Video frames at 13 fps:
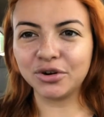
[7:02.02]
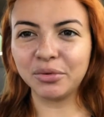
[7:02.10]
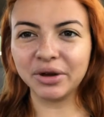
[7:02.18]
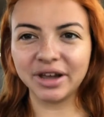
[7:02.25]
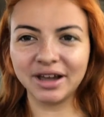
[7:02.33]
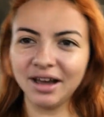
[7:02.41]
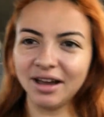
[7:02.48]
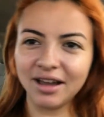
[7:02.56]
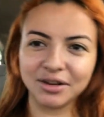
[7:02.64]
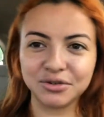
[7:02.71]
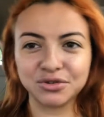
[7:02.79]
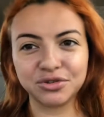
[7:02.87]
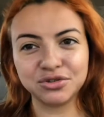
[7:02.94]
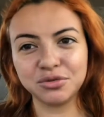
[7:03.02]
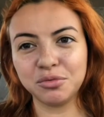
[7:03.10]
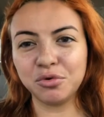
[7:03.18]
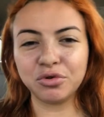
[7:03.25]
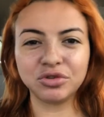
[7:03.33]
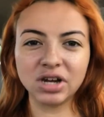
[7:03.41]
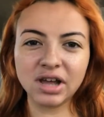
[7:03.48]
como que ah, que nosotros somos
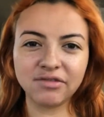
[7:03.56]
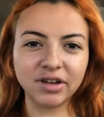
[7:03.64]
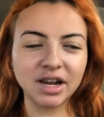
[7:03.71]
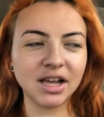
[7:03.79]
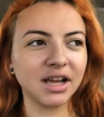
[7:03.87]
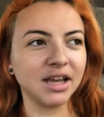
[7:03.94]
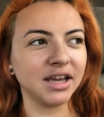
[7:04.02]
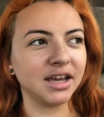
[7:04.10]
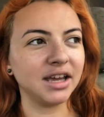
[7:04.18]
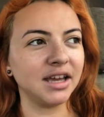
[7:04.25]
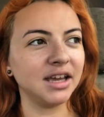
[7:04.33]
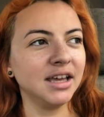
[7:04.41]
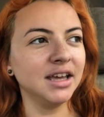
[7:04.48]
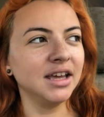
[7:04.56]
unos tráfalas, que,